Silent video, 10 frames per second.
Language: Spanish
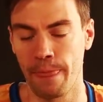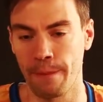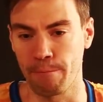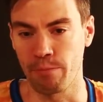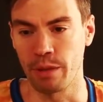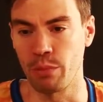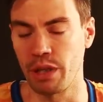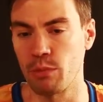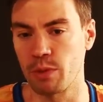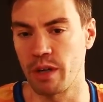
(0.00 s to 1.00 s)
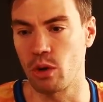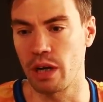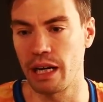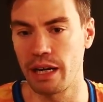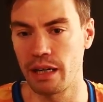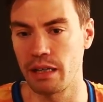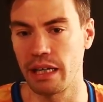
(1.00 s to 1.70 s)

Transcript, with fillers: Mm, podemos mejorar.